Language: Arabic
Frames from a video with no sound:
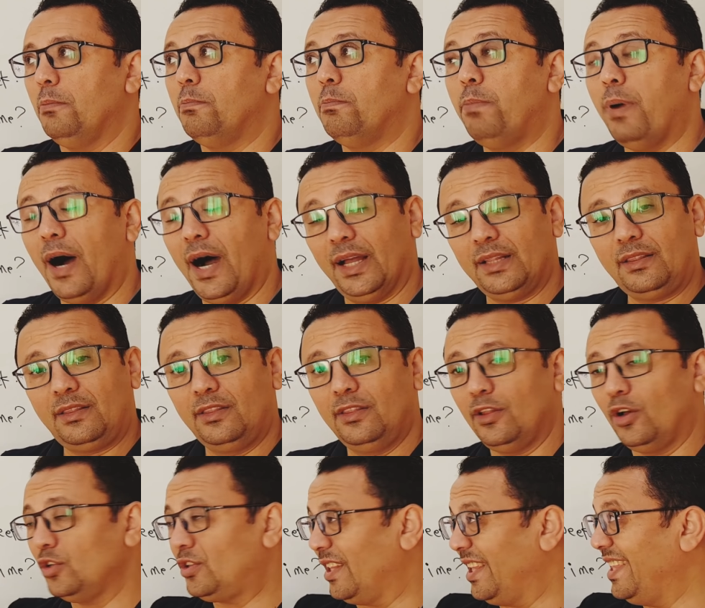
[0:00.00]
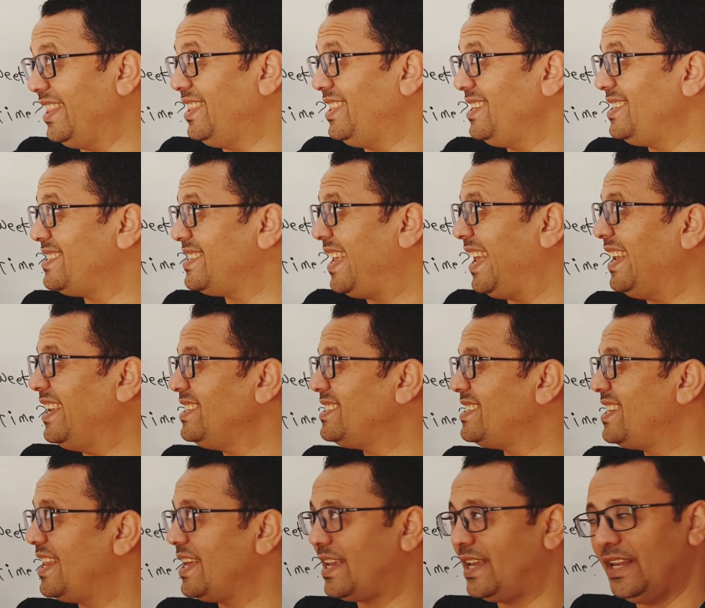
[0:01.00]
But not in this
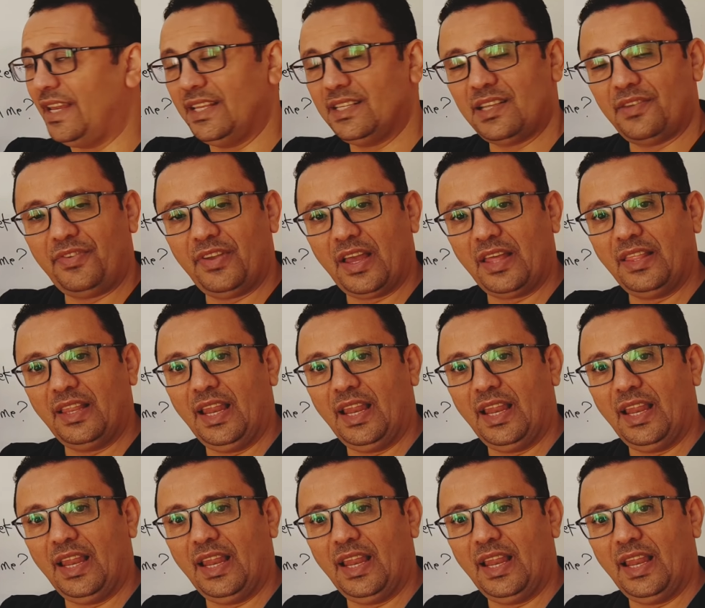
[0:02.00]
case لكن ليس في هذه